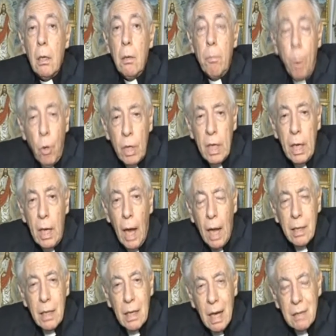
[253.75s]
¿Por qué hay
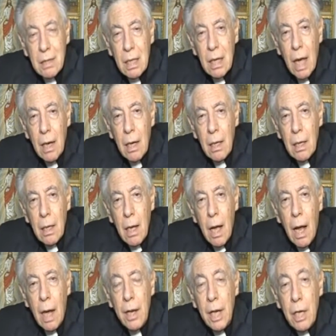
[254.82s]
que castigar
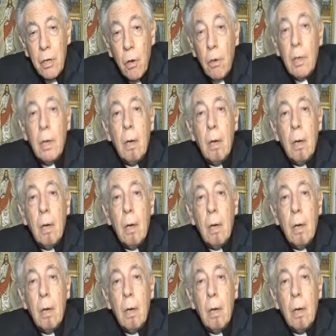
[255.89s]
al niño?